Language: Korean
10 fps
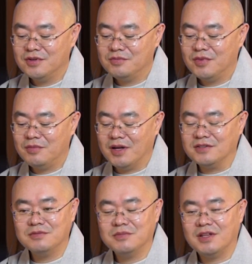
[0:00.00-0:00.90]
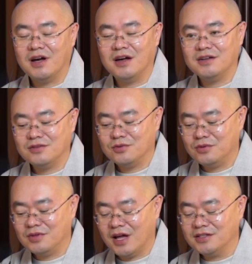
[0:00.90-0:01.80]
뭐 많습니다. 또
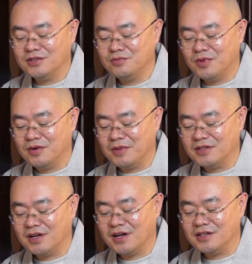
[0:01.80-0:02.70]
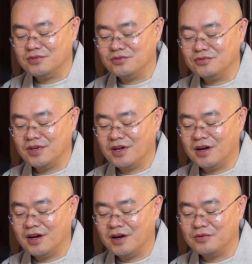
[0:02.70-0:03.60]
낮에도 뭐 마찬가지로
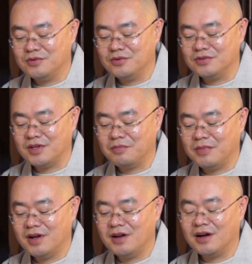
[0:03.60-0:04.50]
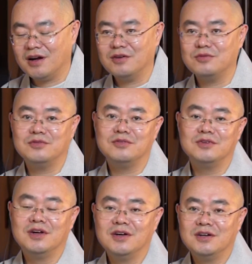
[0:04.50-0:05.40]
수행하고 탁발 나가고
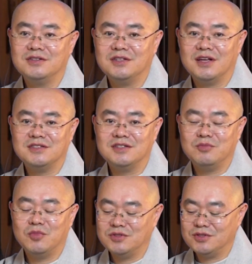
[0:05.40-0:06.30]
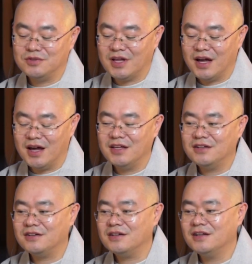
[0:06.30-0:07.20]
은사스님 모시고 다
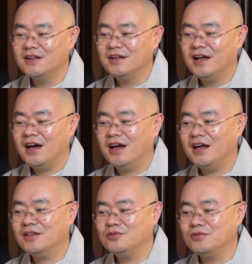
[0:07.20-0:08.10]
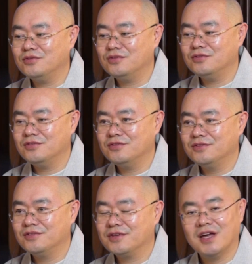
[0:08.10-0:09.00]
이런 걸 하나도
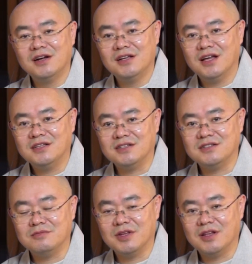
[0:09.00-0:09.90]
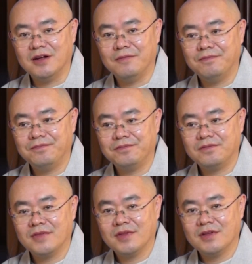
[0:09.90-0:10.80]
게을리하지 않습니다.
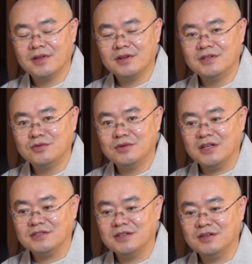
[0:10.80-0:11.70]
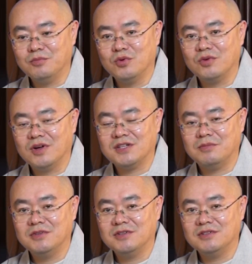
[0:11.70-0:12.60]
그리고 나서는 모두가
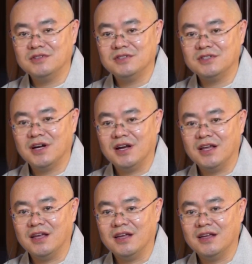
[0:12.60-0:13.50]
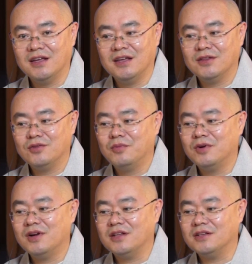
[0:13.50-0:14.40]
잠든 시간에 또
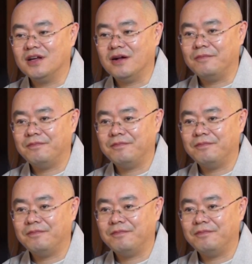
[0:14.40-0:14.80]
뭘 하느냐,